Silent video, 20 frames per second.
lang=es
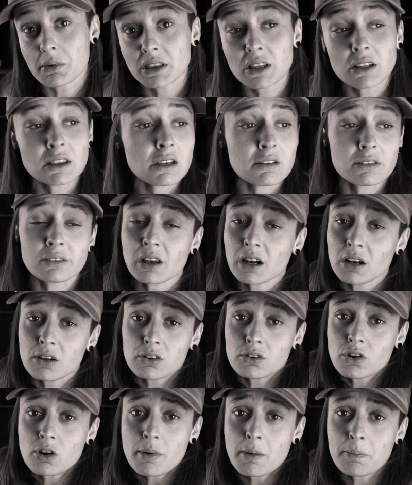Me intenta pensar,
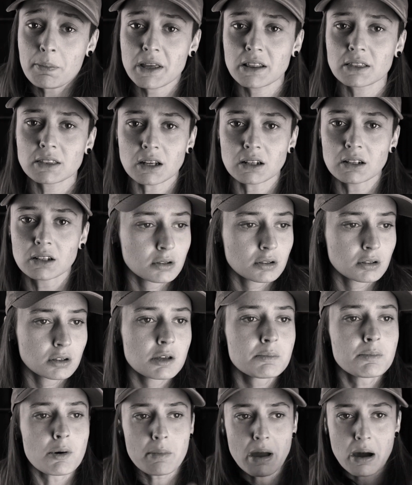digo, no me pinta.
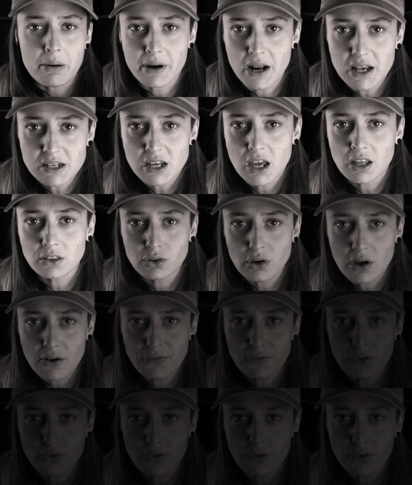Tipo, me abraza de todas